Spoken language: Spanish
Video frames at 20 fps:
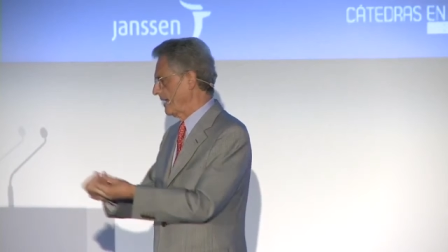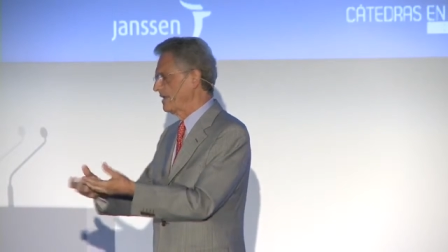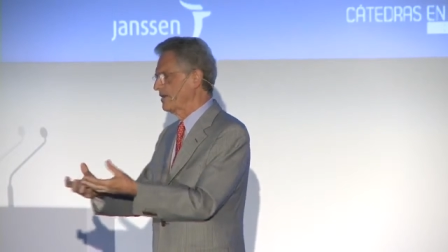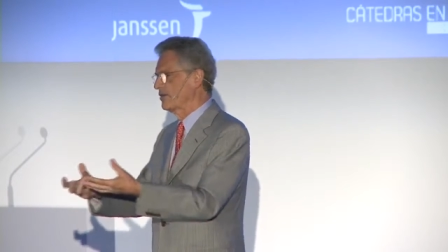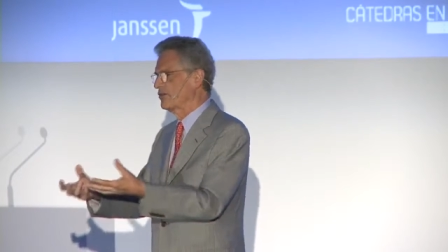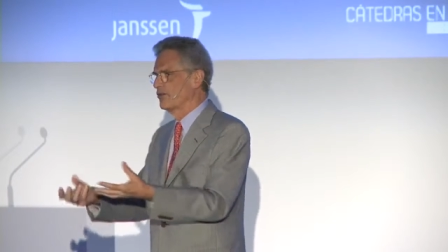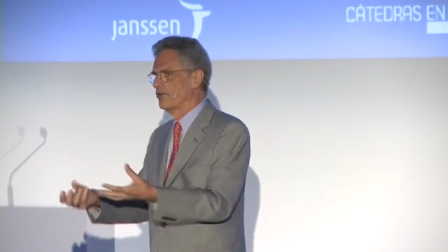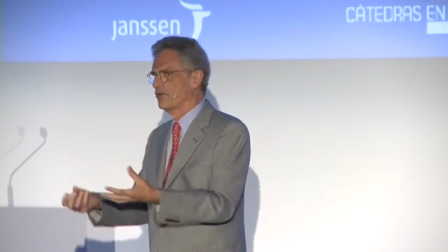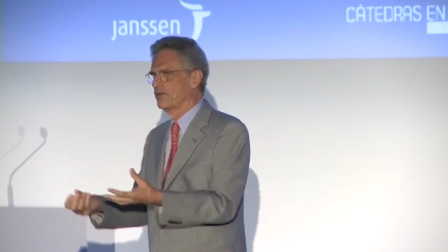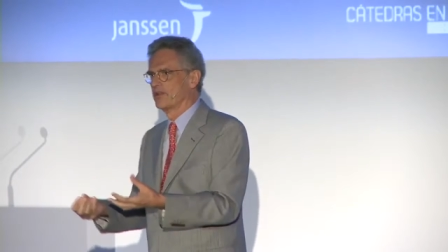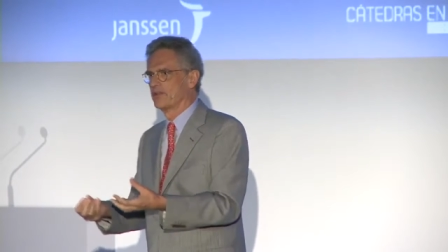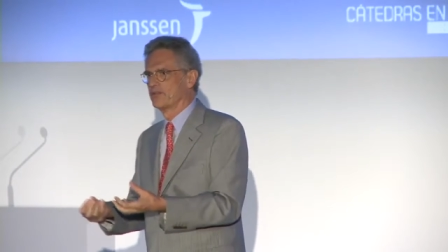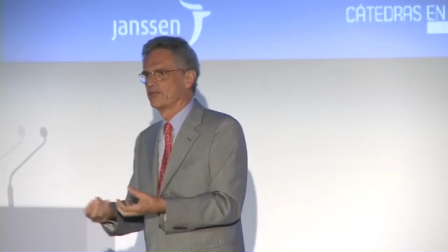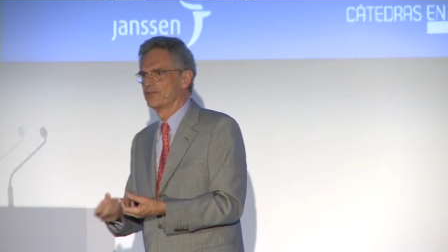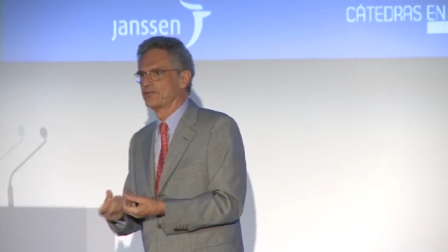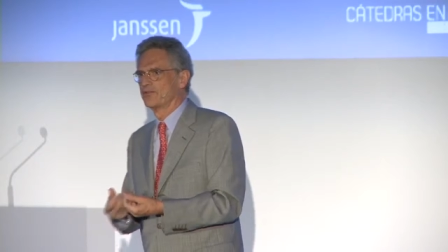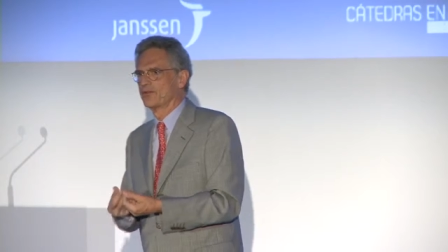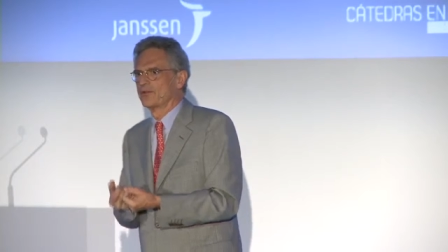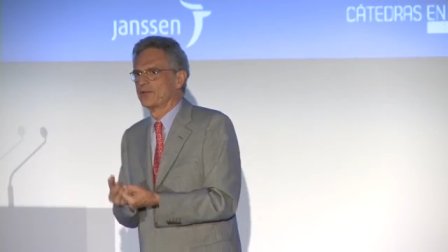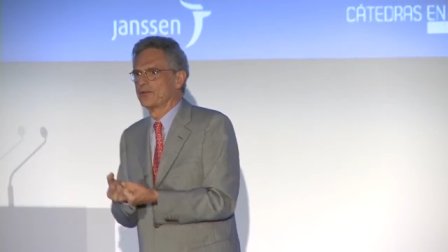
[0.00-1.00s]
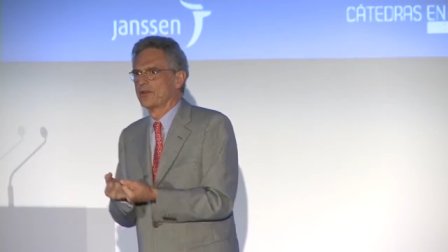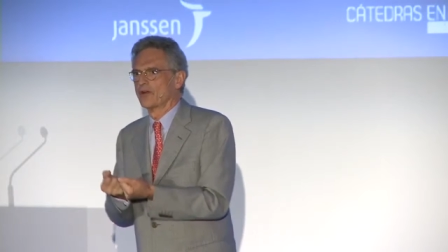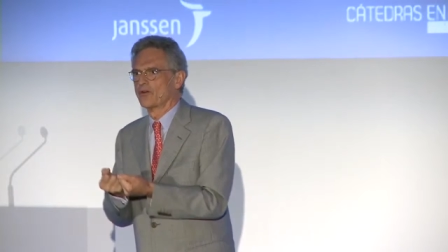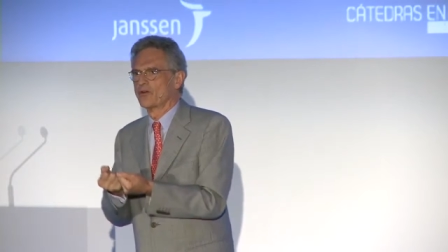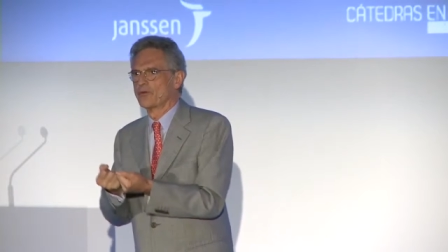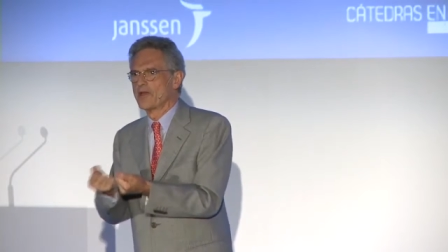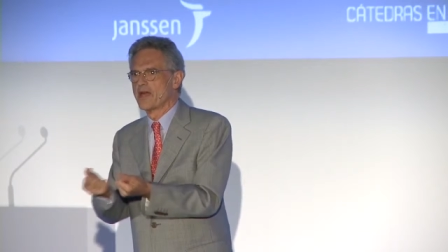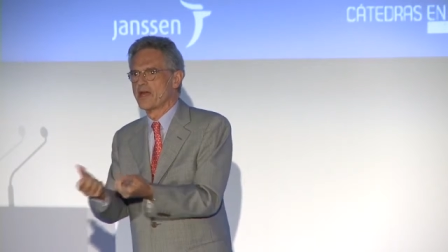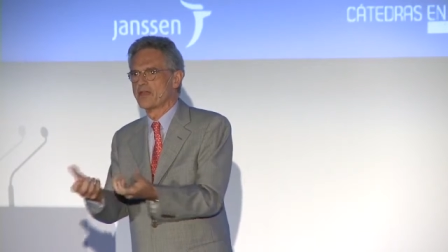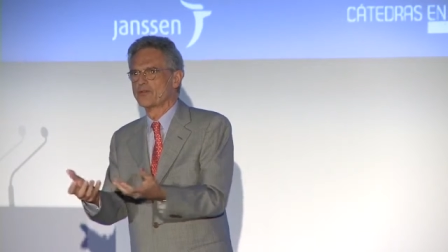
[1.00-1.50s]
pánico, de estoy
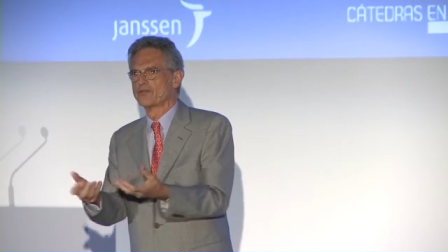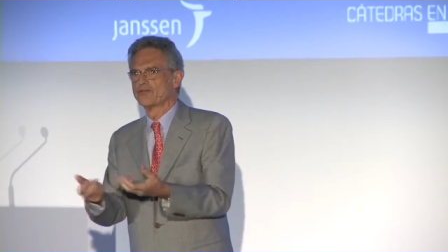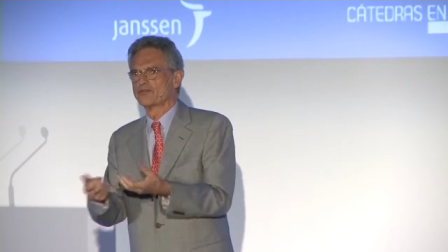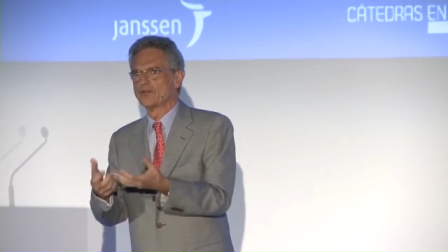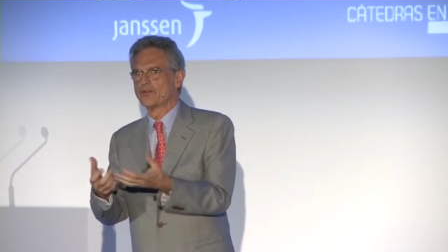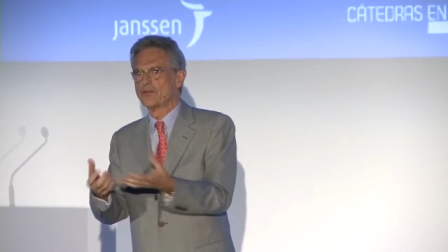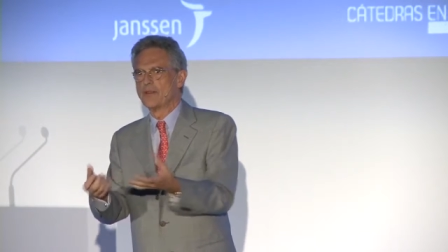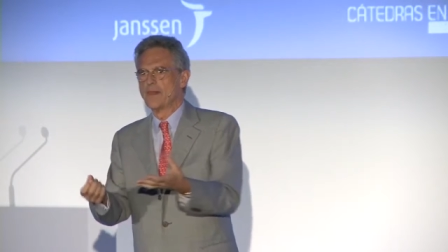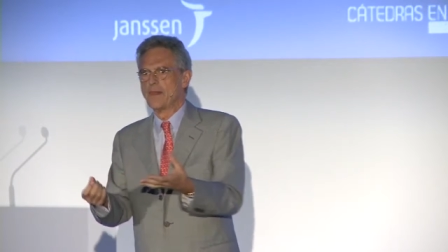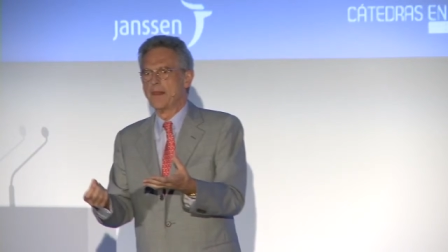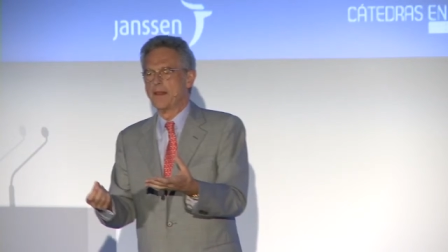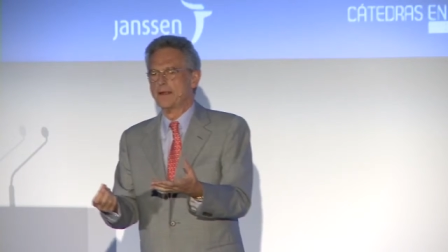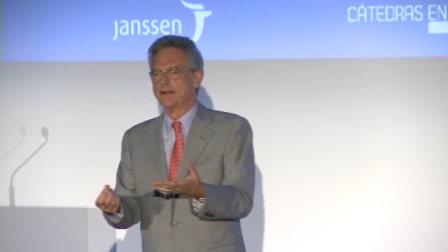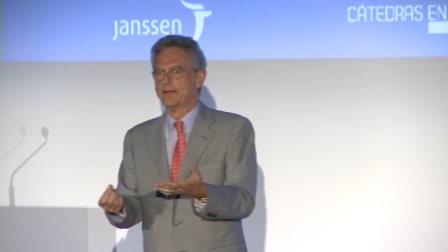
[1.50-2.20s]
agobiado, estoy...